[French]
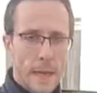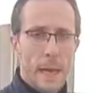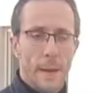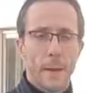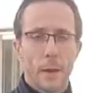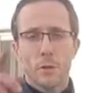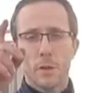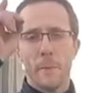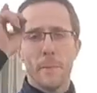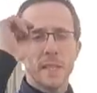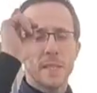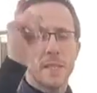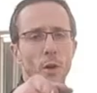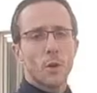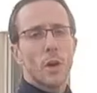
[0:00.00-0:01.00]
Eh ben, écoutez,
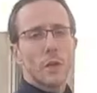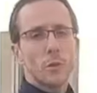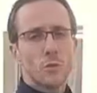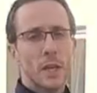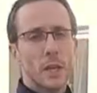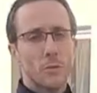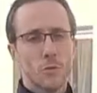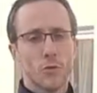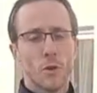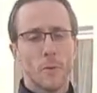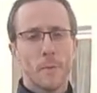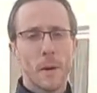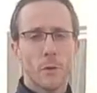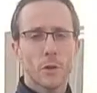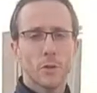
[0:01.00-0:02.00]
merci encore à tous et à toutes de
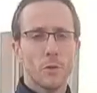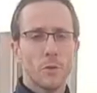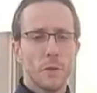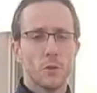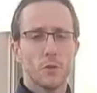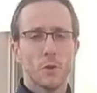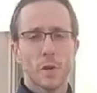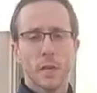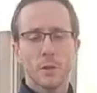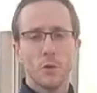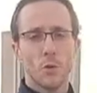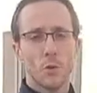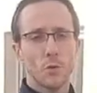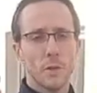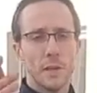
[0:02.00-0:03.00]
m'avoir suivi sur Gazon
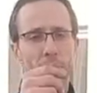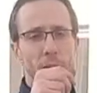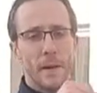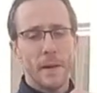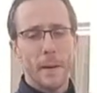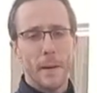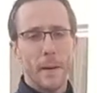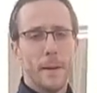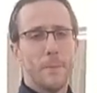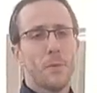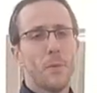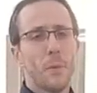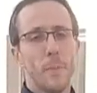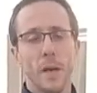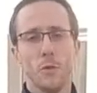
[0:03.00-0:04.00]
Auto TV. Et
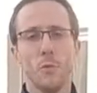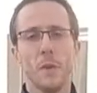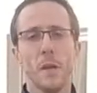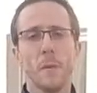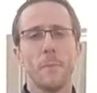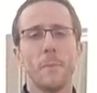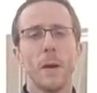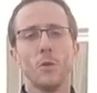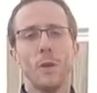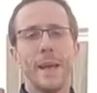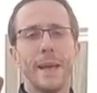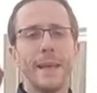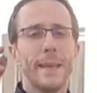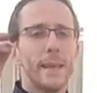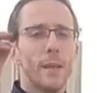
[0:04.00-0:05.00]
puis ben n'oubliez pas de
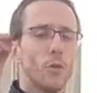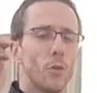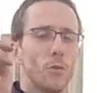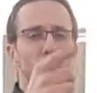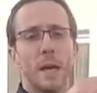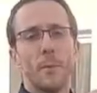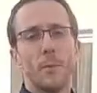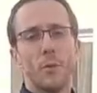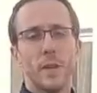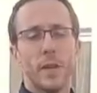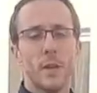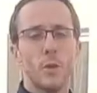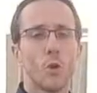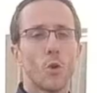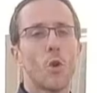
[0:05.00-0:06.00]
liker, de vous abonner,
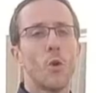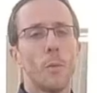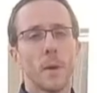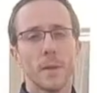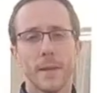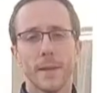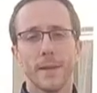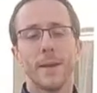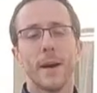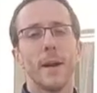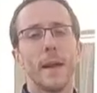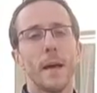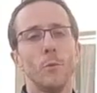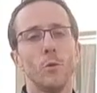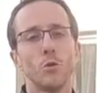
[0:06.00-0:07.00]
de commenter dans
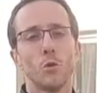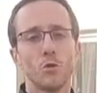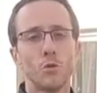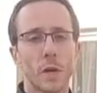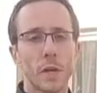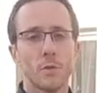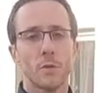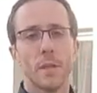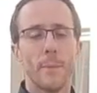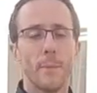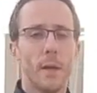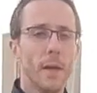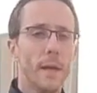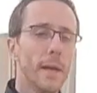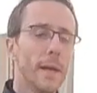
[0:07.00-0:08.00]
la mesure du raisonnable.
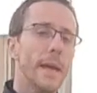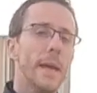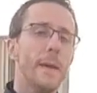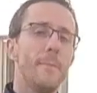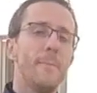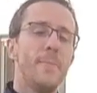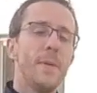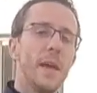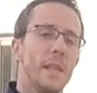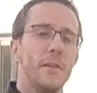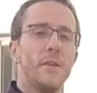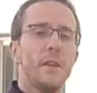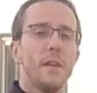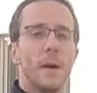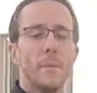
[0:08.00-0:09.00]
Et bien
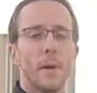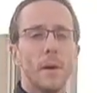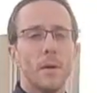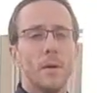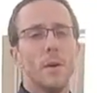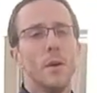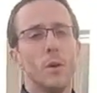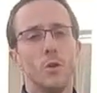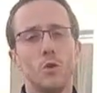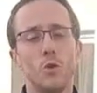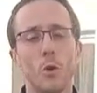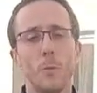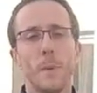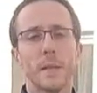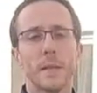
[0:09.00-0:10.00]
évidemment de
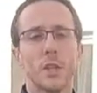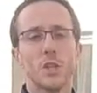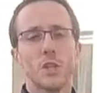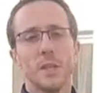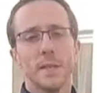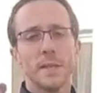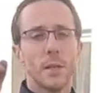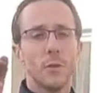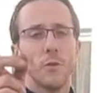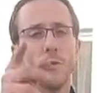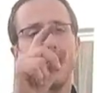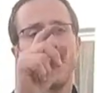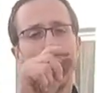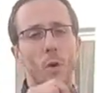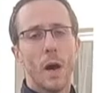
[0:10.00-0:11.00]
partager cette
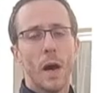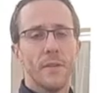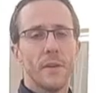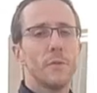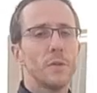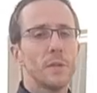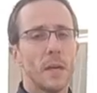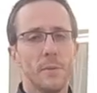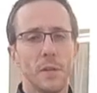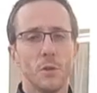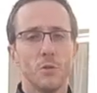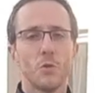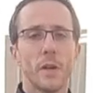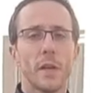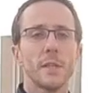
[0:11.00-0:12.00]
vidéo avec vos amis
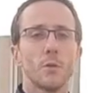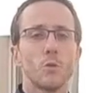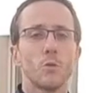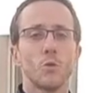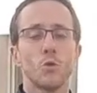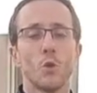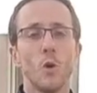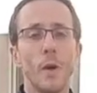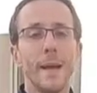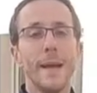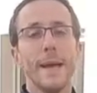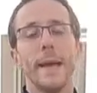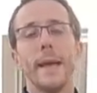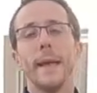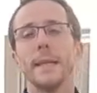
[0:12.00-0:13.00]
sur les réseaux sociaux.
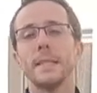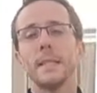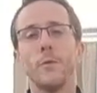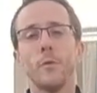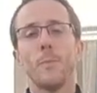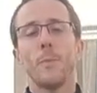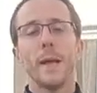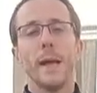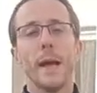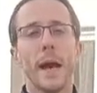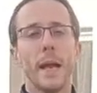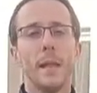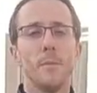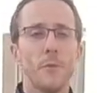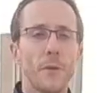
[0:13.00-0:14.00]
Et s'il vous plaît,
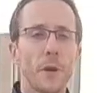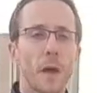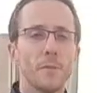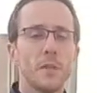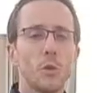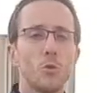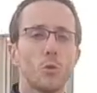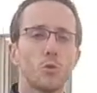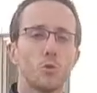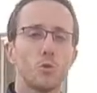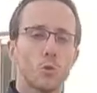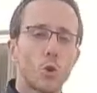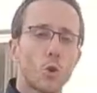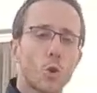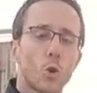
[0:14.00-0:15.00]
allez me faire un petit tour sur
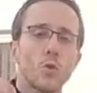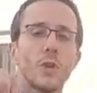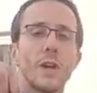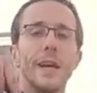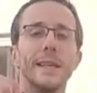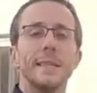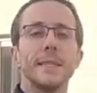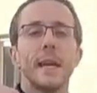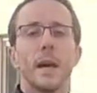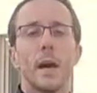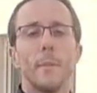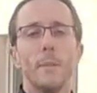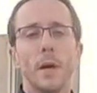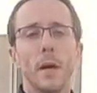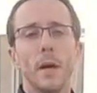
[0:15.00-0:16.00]
ce compte
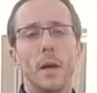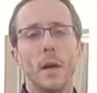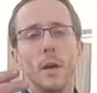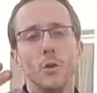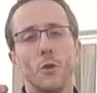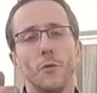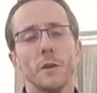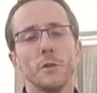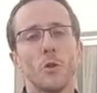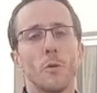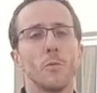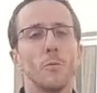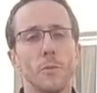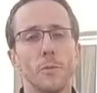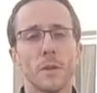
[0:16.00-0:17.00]
Instagram de façon à
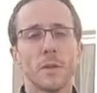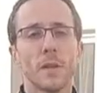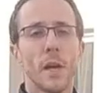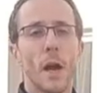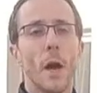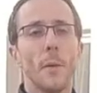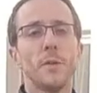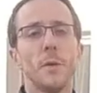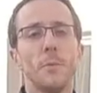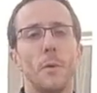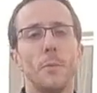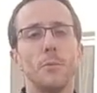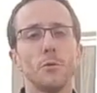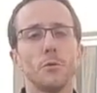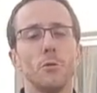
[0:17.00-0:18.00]
augmenter un petit peu
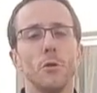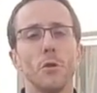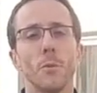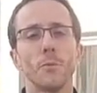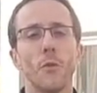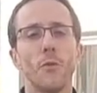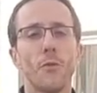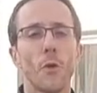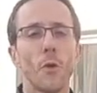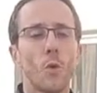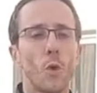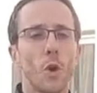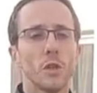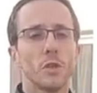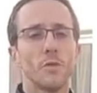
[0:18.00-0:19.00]
plus le nombre de
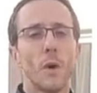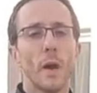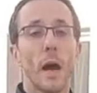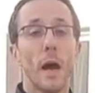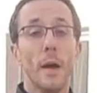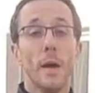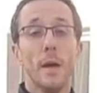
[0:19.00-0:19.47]
followers. Voilà.